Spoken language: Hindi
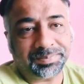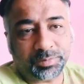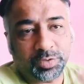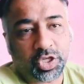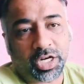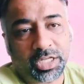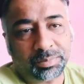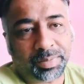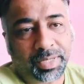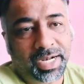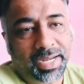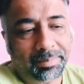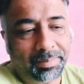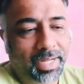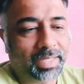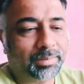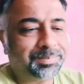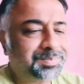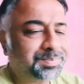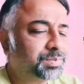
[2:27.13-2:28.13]
ज़रूरत पड़ने
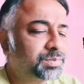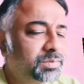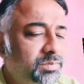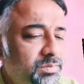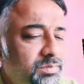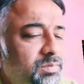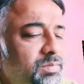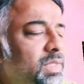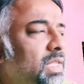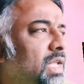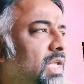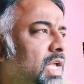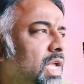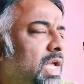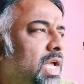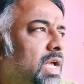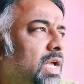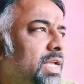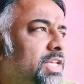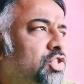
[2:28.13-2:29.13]
पर
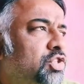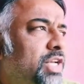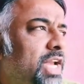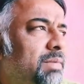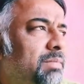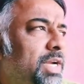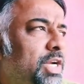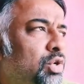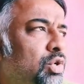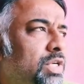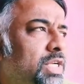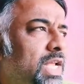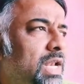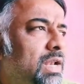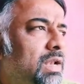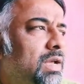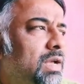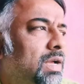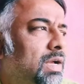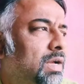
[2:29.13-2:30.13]
इस ट्रेन में
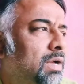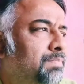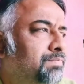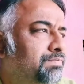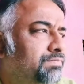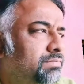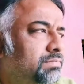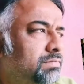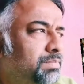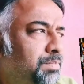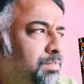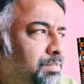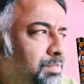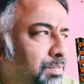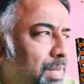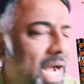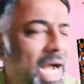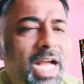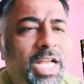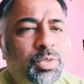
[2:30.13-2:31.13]
टोटल
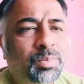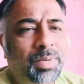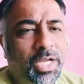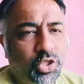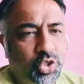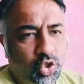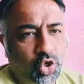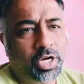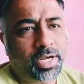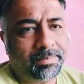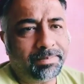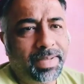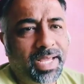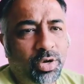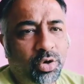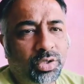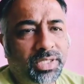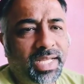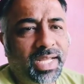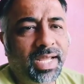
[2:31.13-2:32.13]
पाँच प्लस दो डिब्बे
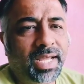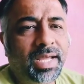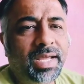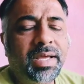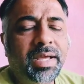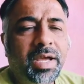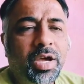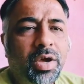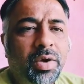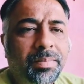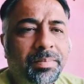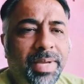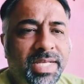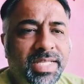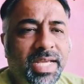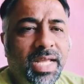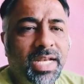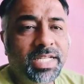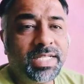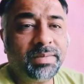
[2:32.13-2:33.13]
होते हैं
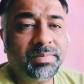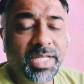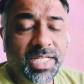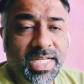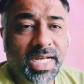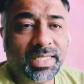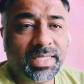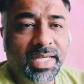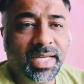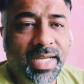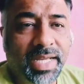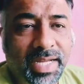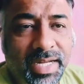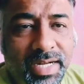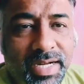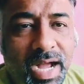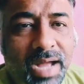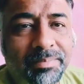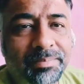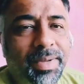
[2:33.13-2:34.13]
बेसिकली जब ये जाती है कहीं
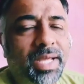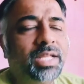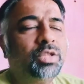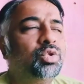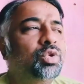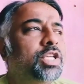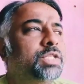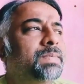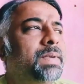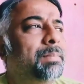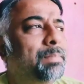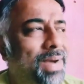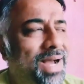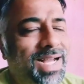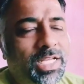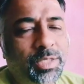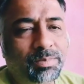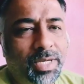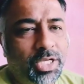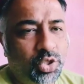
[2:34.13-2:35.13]
काम पे तो इस पर
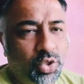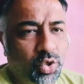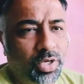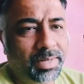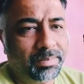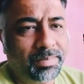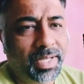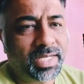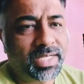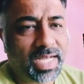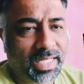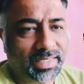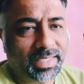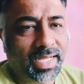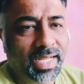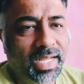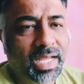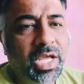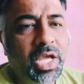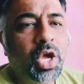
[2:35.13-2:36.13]
पाँच प्लस दो डिब्बे जाते
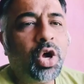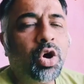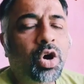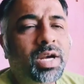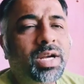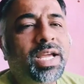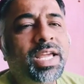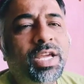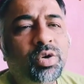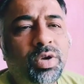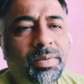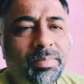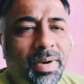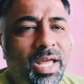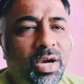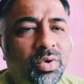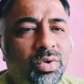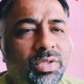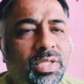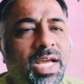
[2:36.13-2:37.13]
हैं और कहीं कोई
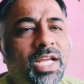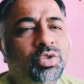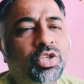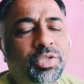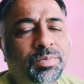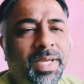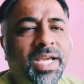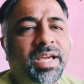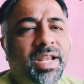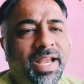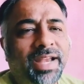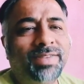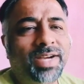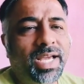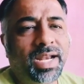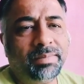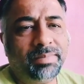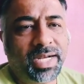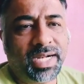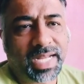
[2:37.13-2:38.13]
बड़ा होता है तो इस पर क्रेन
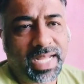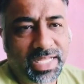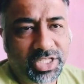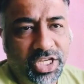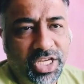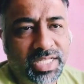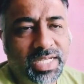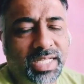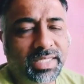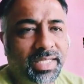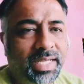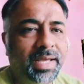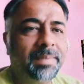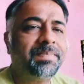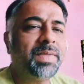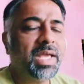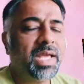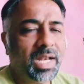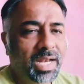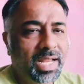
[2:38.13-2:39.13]
वगैरह भी अटैच की जाती हैं
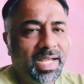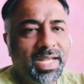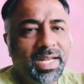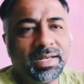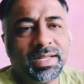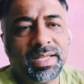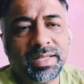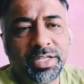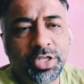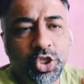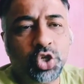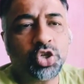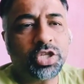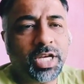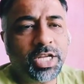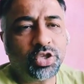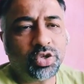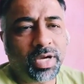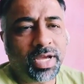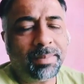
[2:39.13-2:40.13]
लेकिन
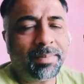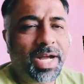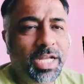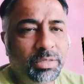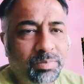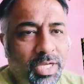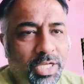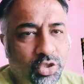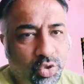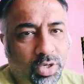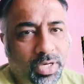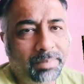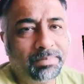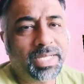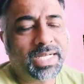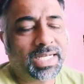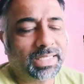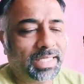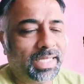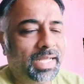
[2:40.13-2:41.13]
यूजली जो है पाँच प्लस दो
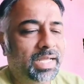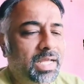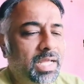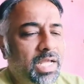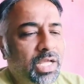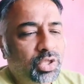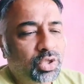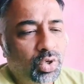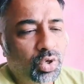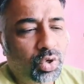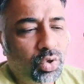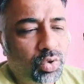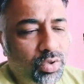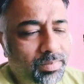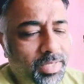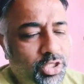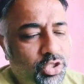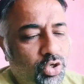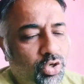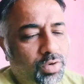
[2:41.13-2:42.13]
डिब्बे जाते हैं तो
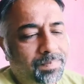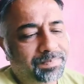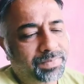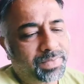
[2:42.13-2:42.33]
उनमें जो